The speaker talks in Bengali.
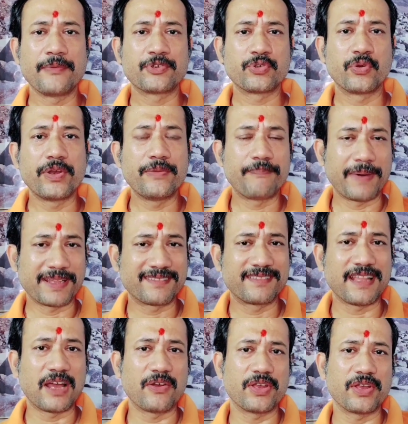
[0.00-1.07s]
শরীর
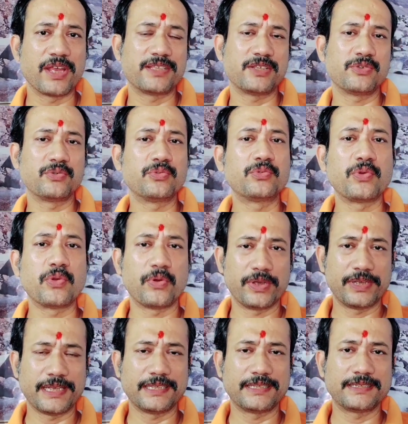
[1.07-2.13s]
পাতলা হয়ে যাচ্ছে রুগ্ন
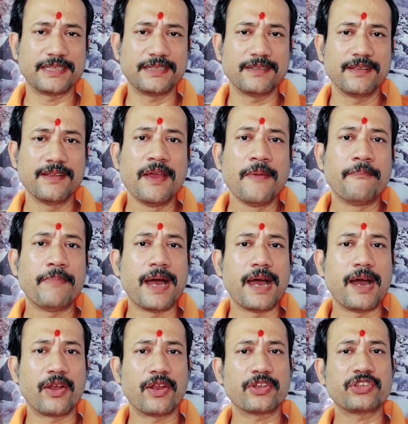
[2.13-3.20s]
হয়ে যাচ্ছেন বা
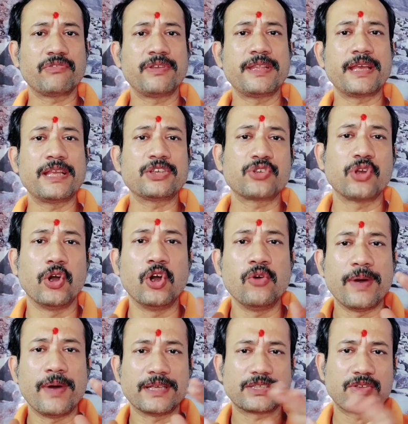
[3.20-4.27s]
অনেক সময় দাঁড়িয়ে
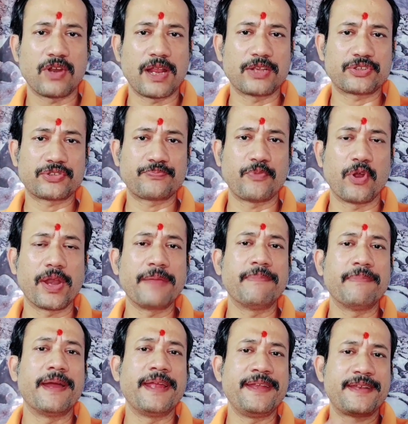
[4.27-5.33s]
সহবাস করার পরেই
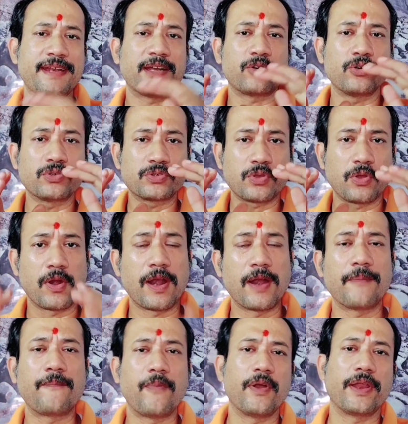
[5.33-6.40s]
বা ইন্টারকোর্স
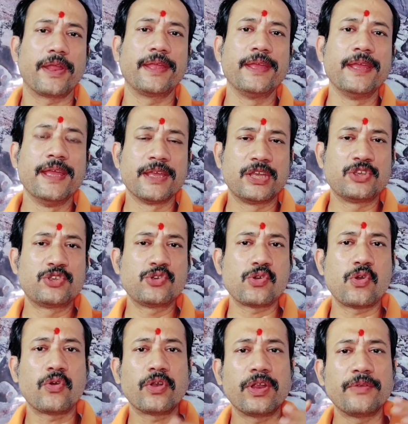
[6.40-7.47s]
করার পরে
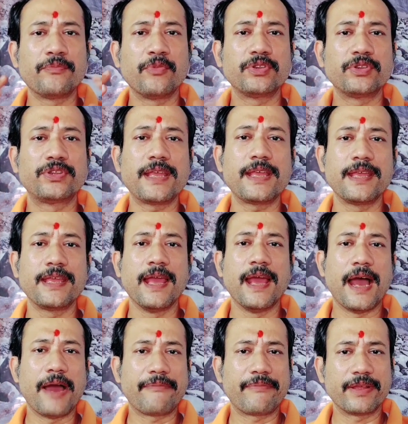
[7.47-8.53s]
কিছুক্ষণের মধ্যেই
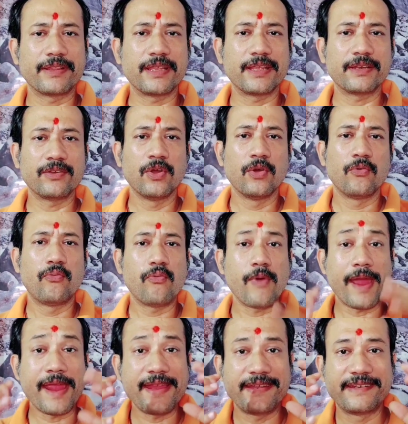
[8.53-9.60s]
আপনাদের
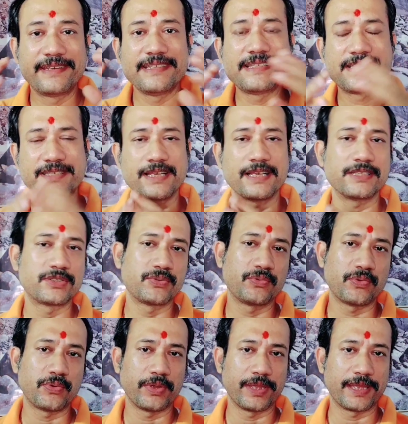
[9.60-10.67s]
হোয়াইট ডিসচার্জ
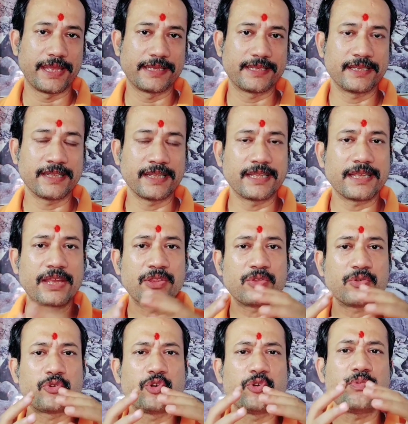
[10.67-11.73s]
শুরু হয়ে গেছে তাদের
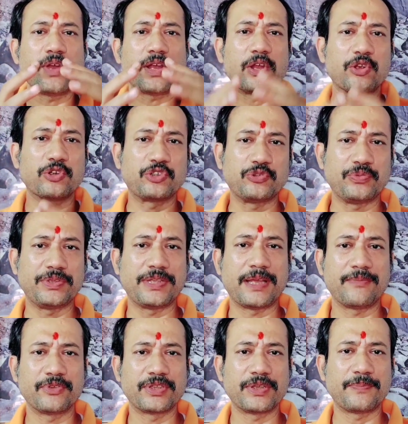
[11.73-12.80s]
কিন্তু খুবই একটা
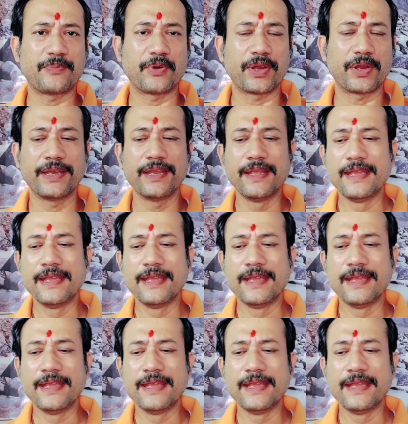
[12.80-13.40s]
অসুবিধার মধ্যে পড়েন